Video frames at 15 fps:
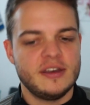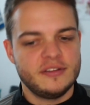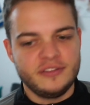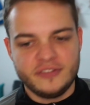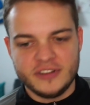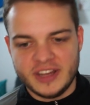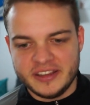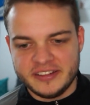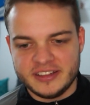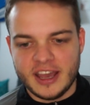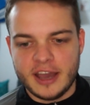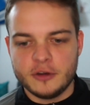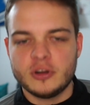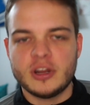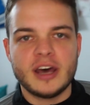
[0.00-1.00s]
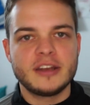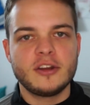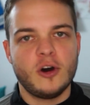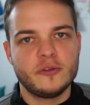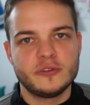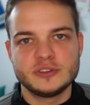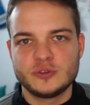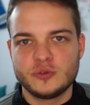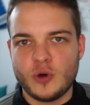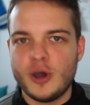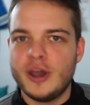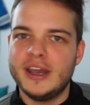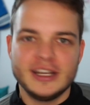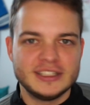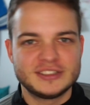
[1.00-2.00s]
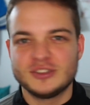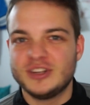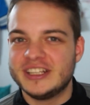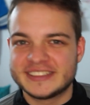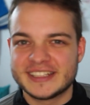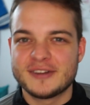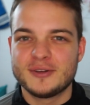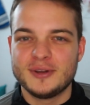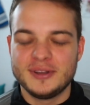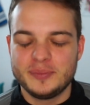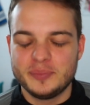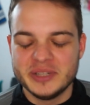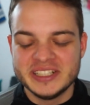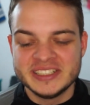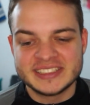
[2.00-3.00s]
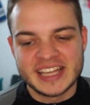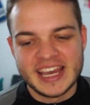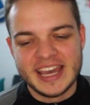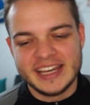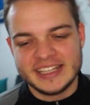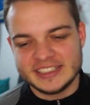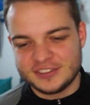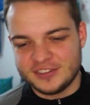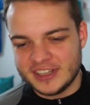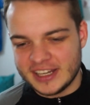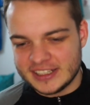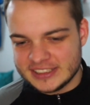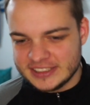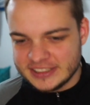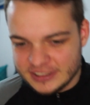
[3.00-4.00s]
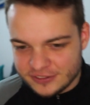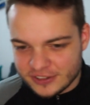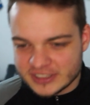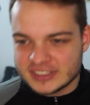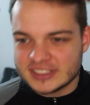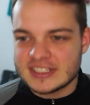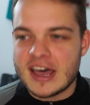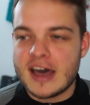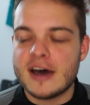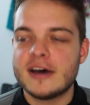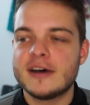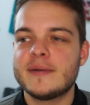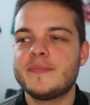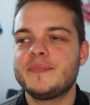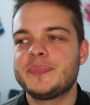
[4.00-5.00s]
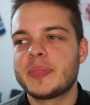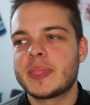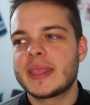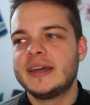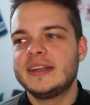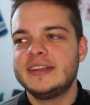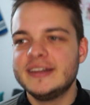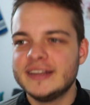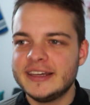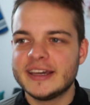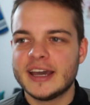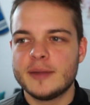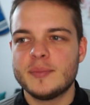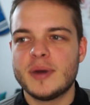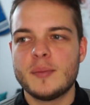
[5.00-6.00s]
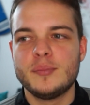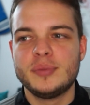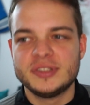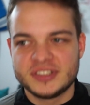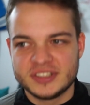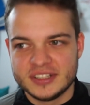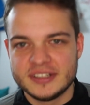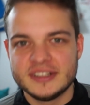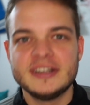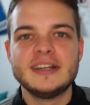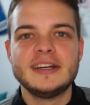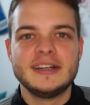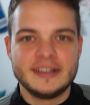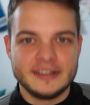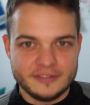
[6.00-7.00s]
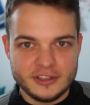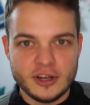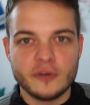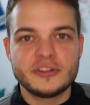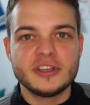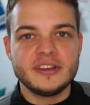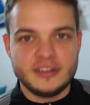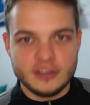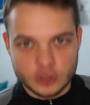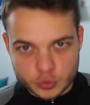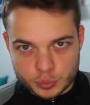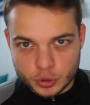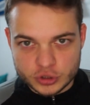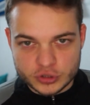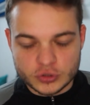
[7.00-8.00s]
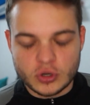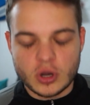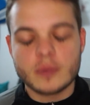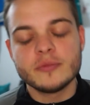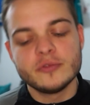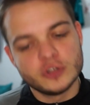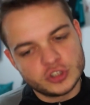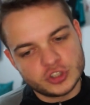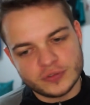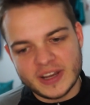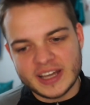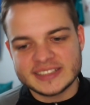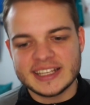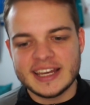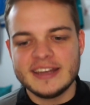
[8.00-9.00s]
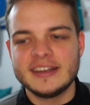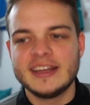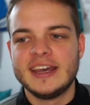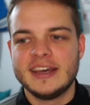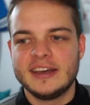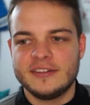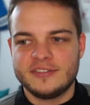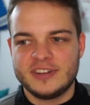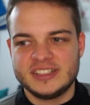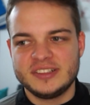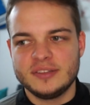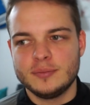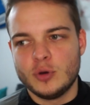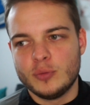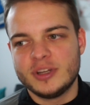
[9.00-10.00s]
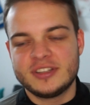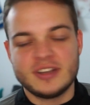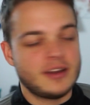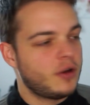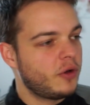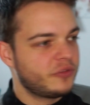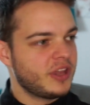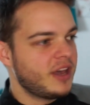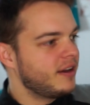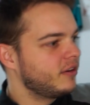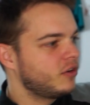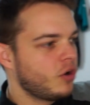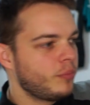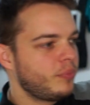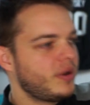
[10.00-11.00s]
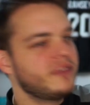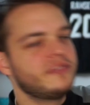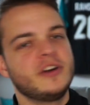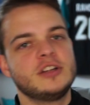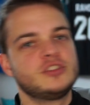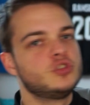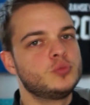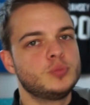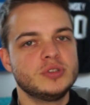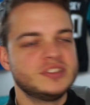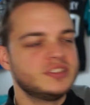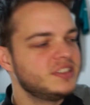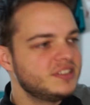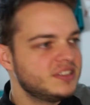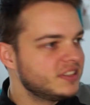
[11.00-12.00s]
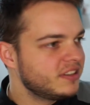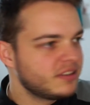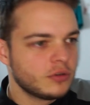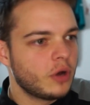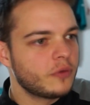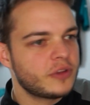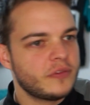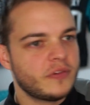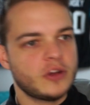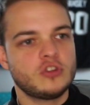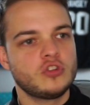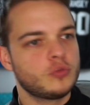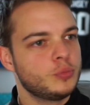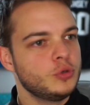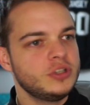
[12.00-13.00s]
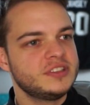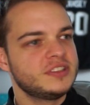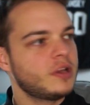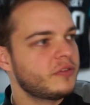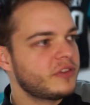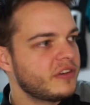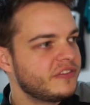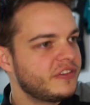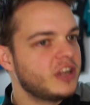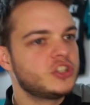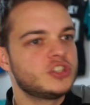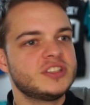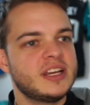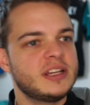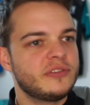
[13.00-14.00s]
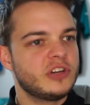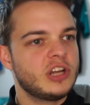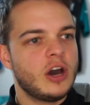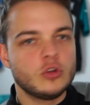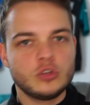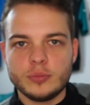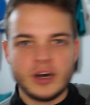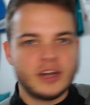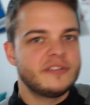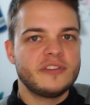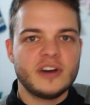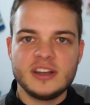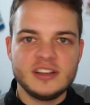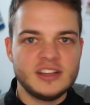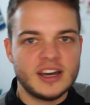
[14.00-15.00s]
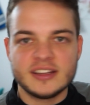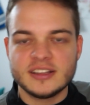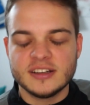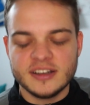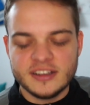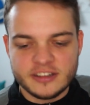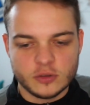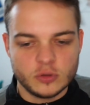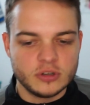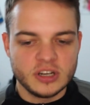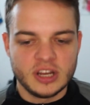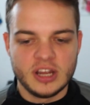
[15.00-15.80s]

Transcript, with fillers: wie vielleicht die ein oder andere Offense vorher, jetzt zuletzt natürlich Bills. Deswegen hat die Defense da die Gelegenheit, mal ein bisschen wieder auf die richtige Spur zu kommen. Wird schwer sein weil sie momentan auf der komplett falschen Spur sind. Die sind nicht nur auf der falschen Spur, die sind auf der falschen Seite von der Autobahn, fahren in die andere Richtung